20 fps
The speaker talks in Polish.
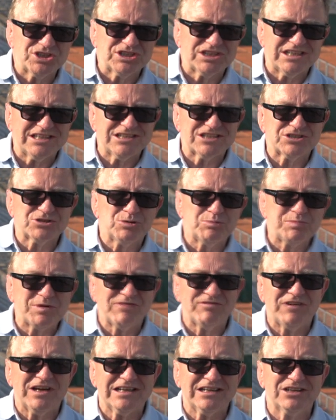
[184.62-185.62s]
że tenis
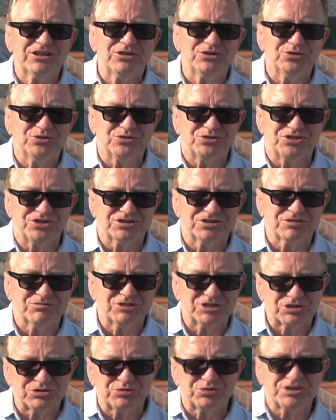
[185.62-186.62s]
skupia fajnych ludzi. Są
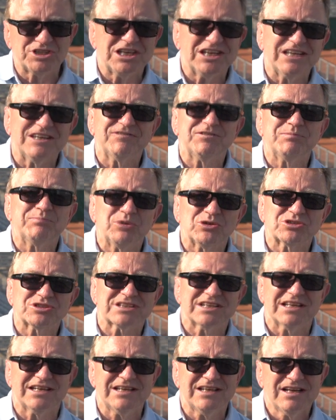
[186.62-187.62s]
te turnieje
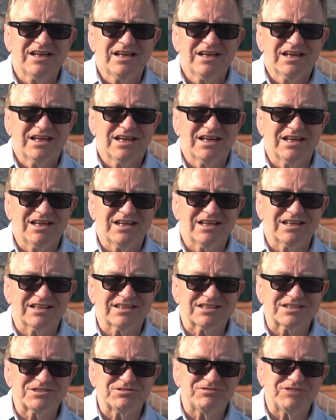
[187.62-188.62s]
wiposkie, e,
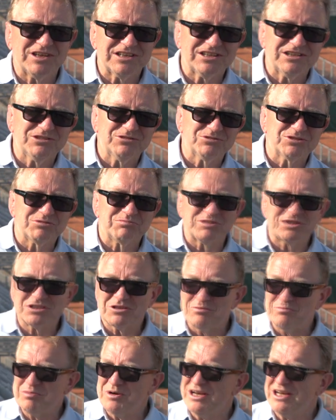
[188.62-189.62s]
gdzie są fani ludzi, bez
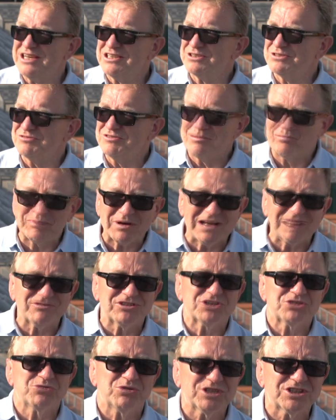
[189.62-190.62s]
kompleksów.
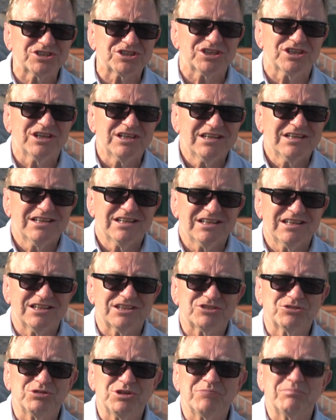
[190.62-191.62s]
Naprawdę człowiek się
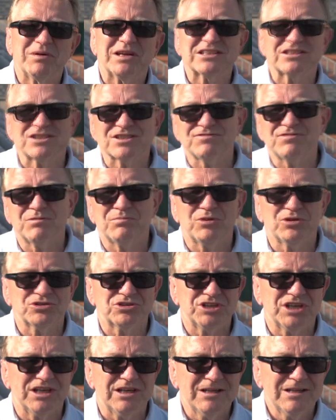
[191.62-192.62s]
e, czuje bardzo
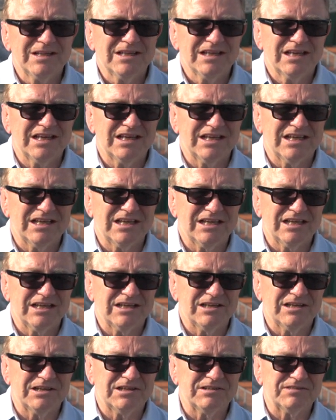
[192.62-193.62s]
swobodnie
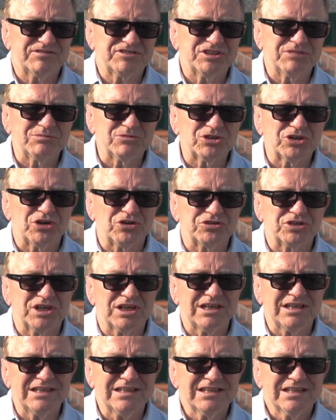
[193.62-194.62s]
e, w tym
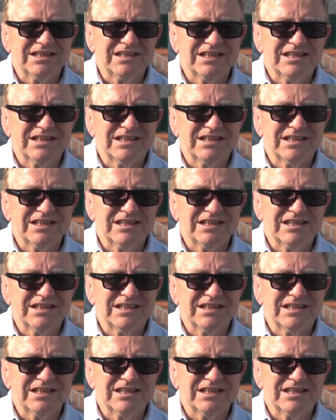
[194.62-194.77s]
gronie.